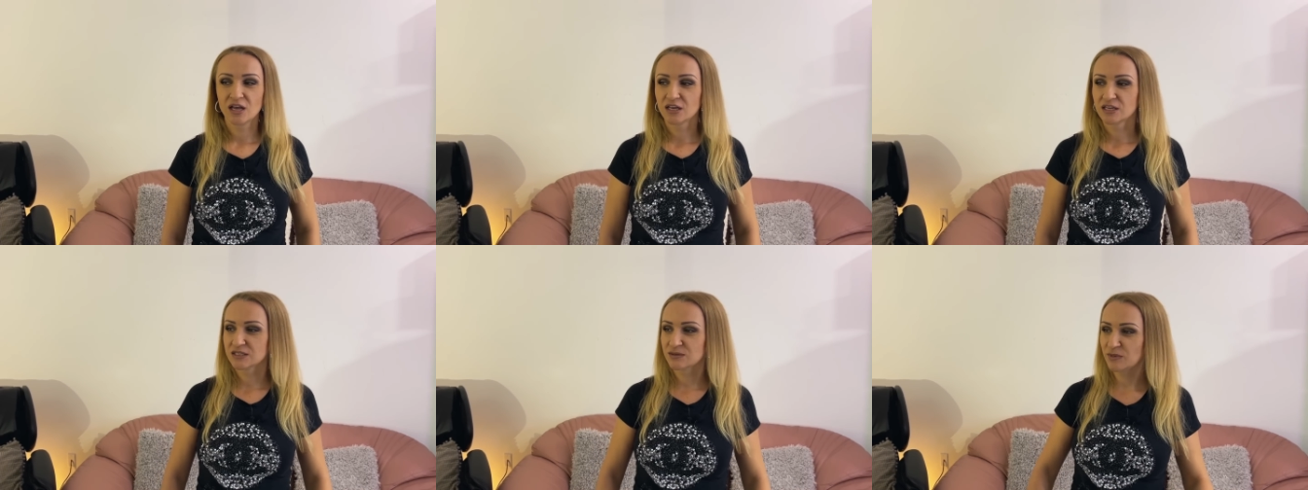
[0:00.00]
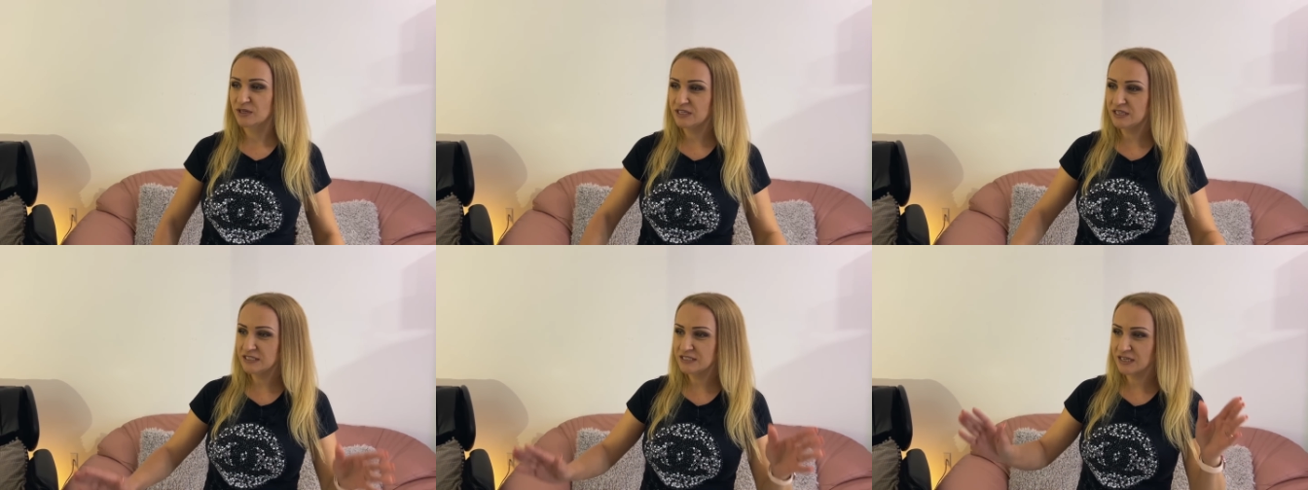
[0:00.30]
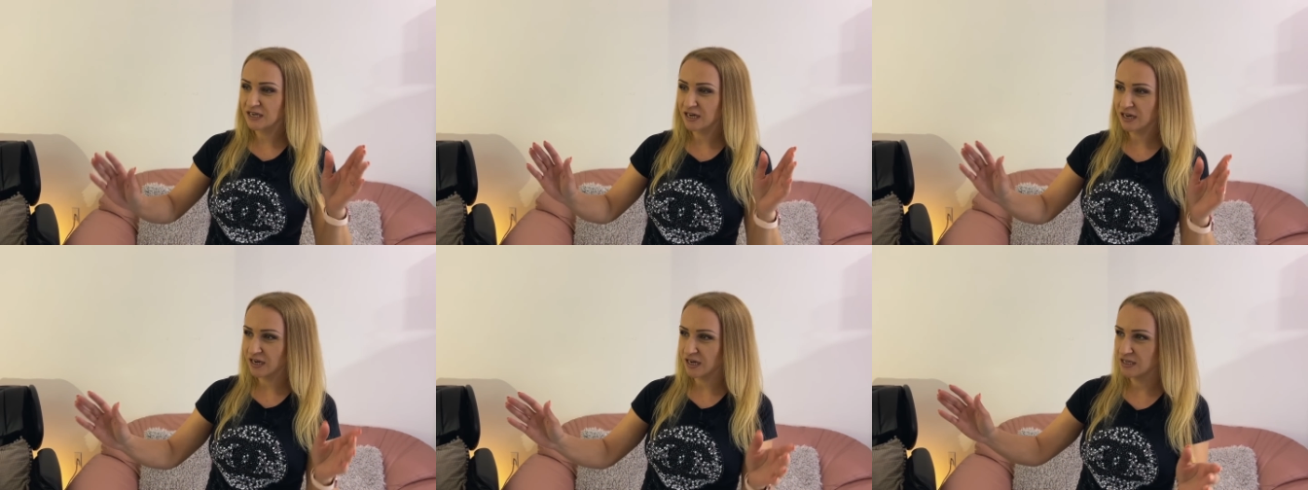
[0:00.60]
Смотрите,
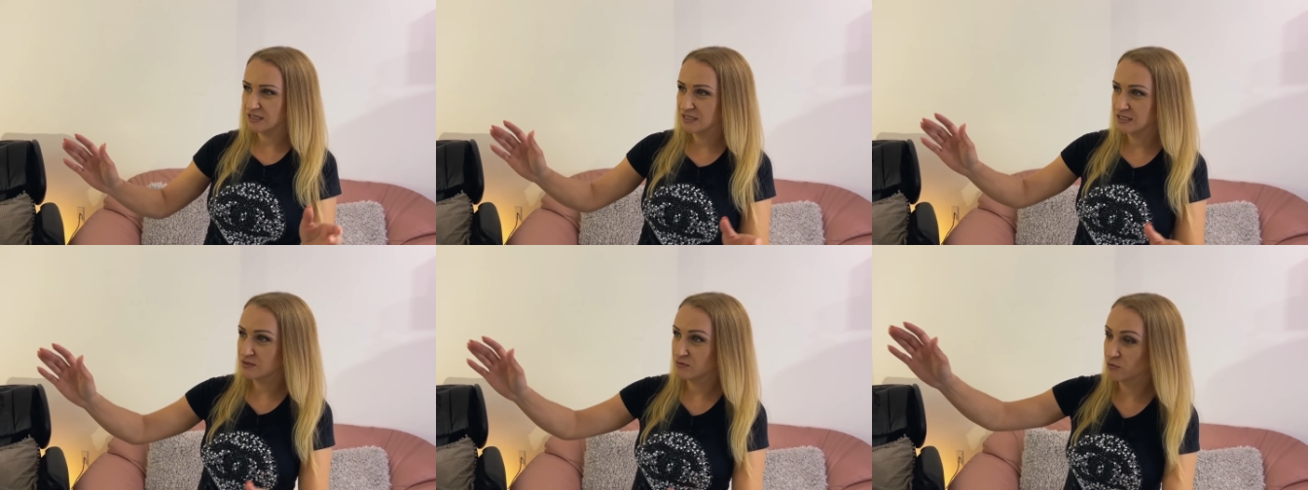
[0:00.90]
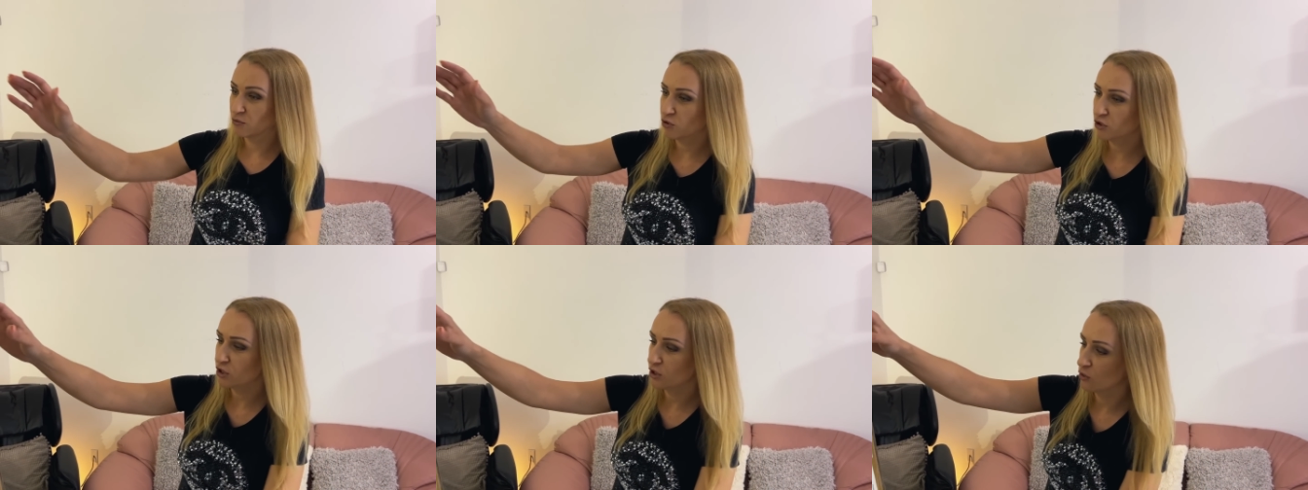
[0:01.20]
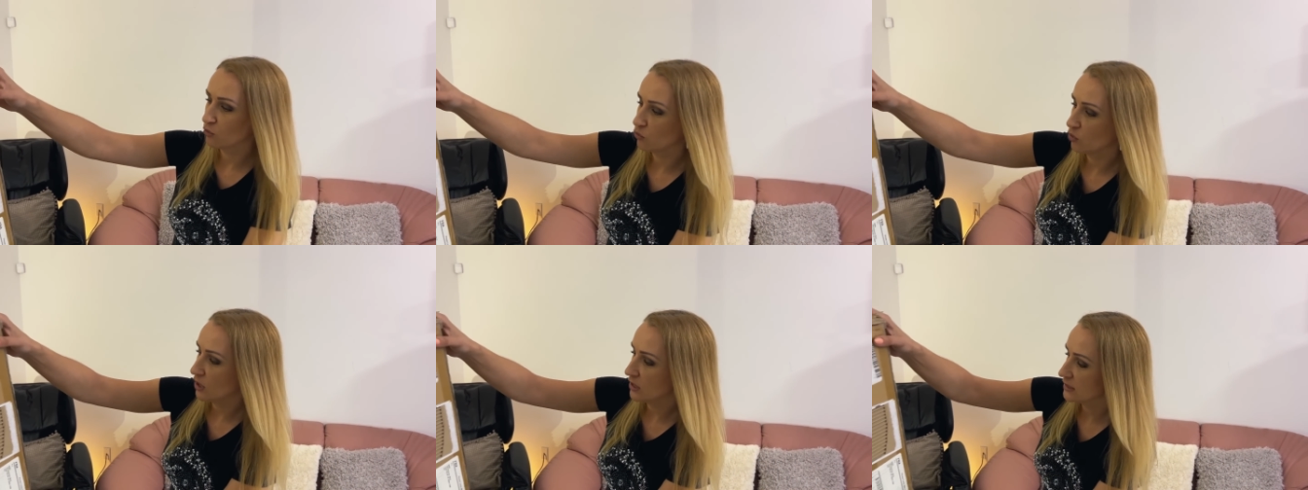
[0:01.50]
какая сегодня
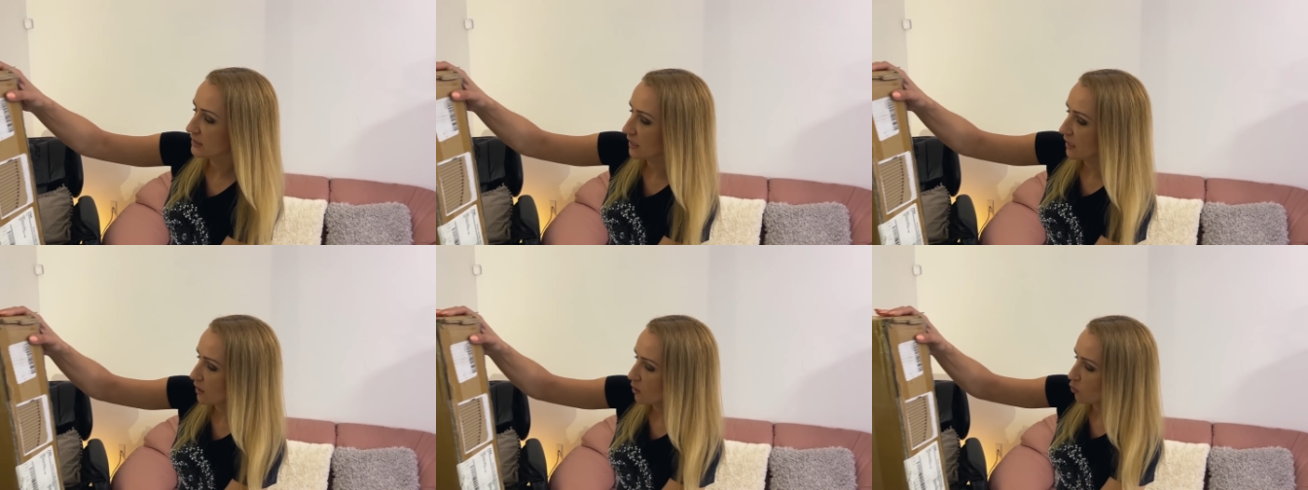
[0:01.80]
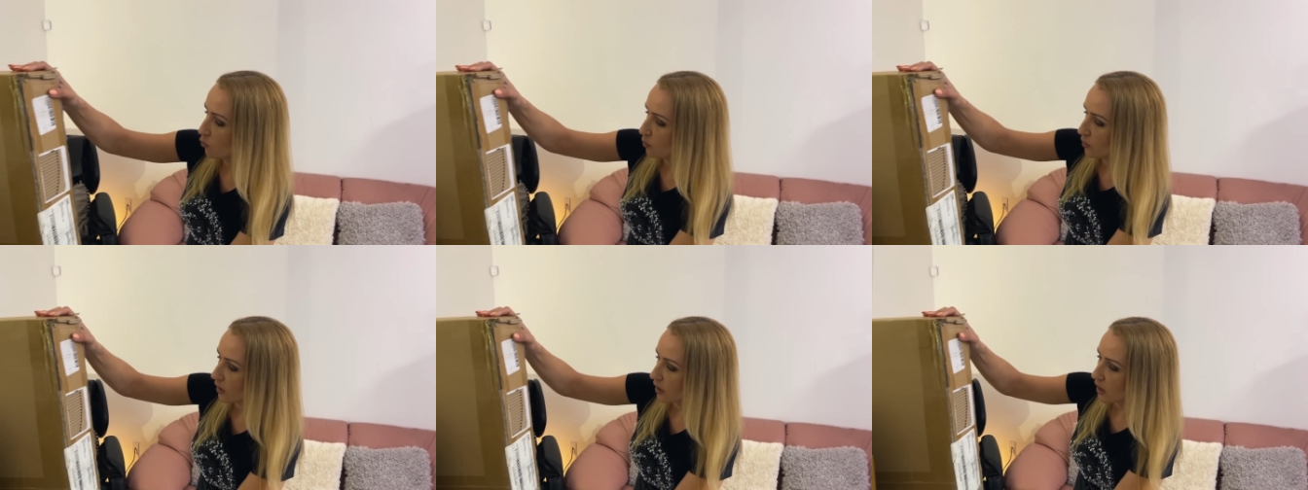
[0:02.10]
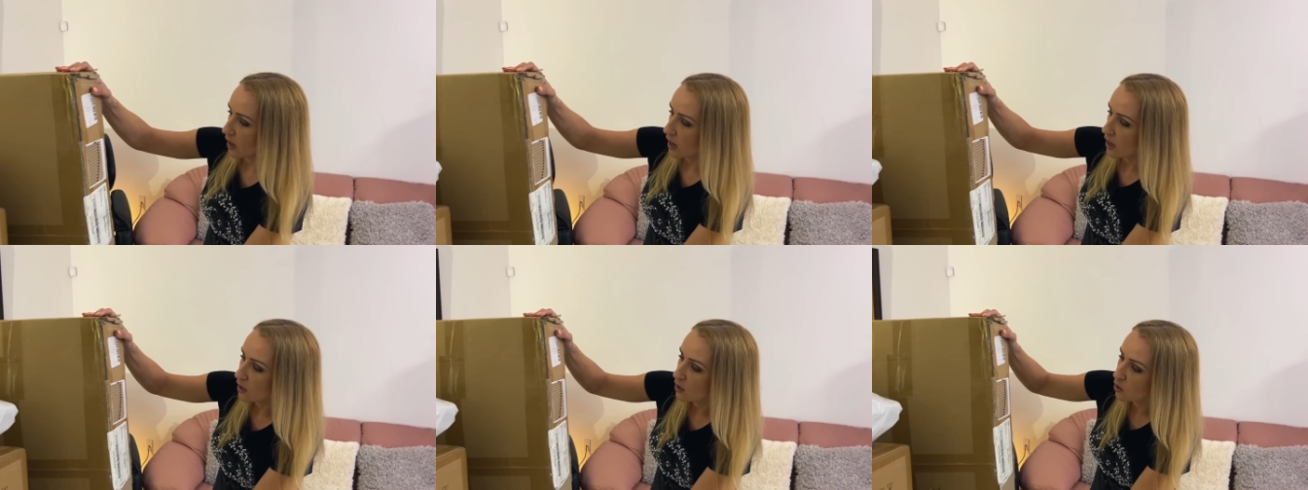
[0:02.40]
у нас коробка
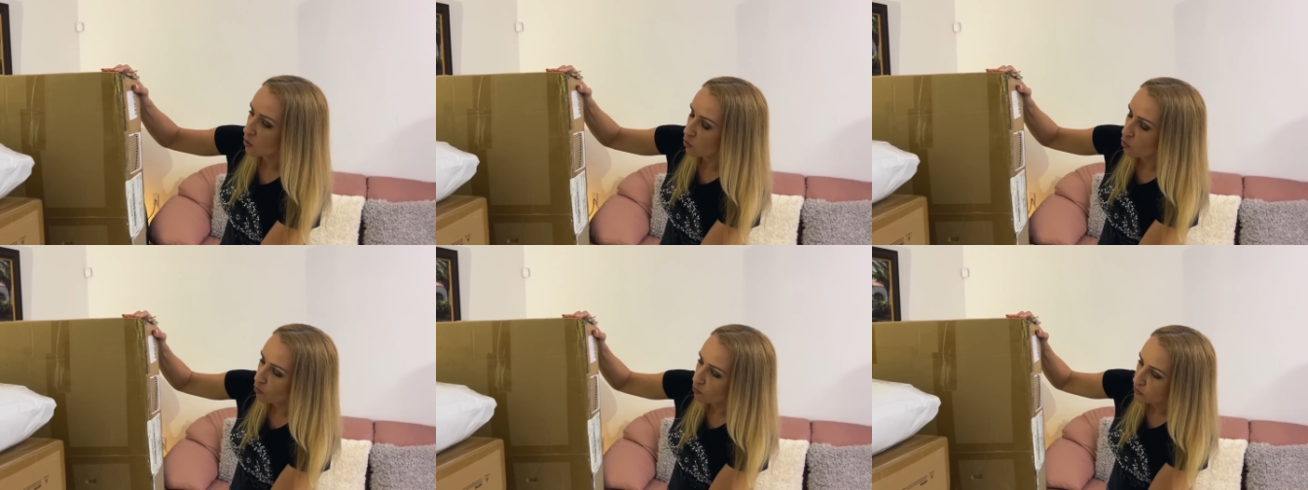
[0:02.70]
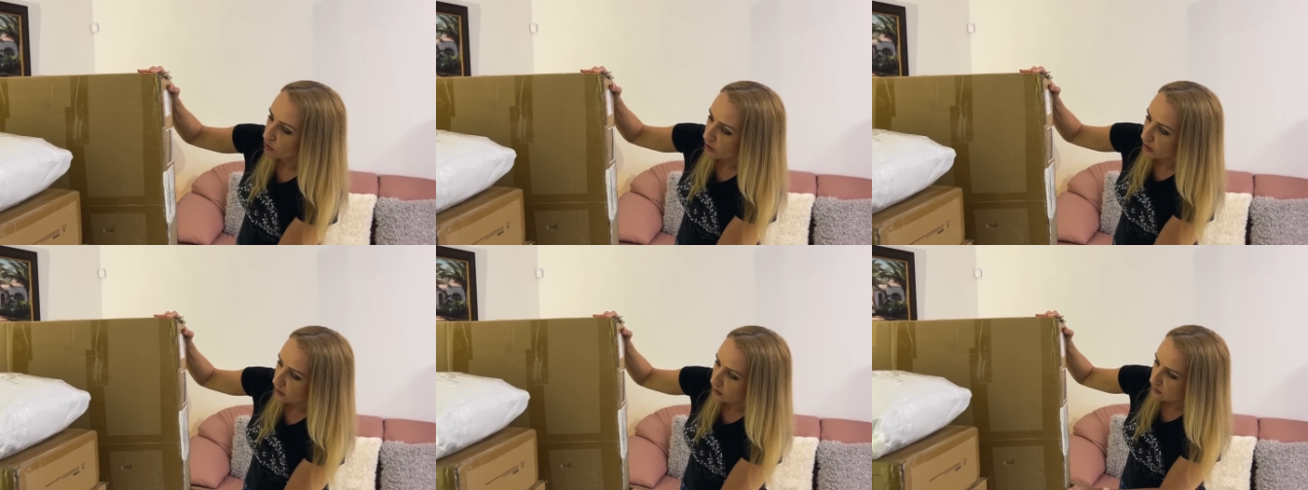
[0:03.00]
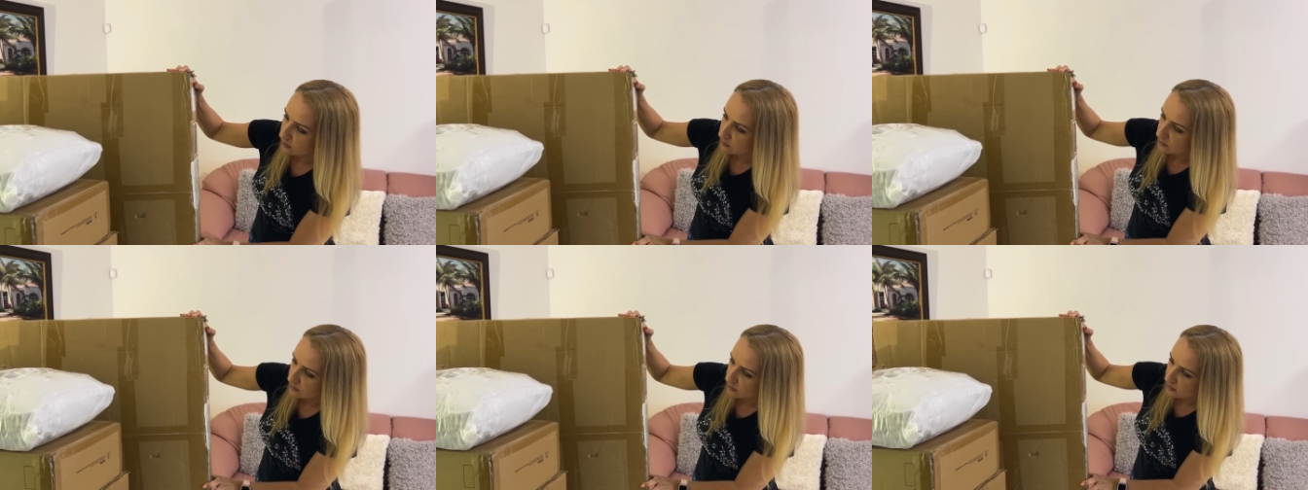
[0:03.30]
огромная.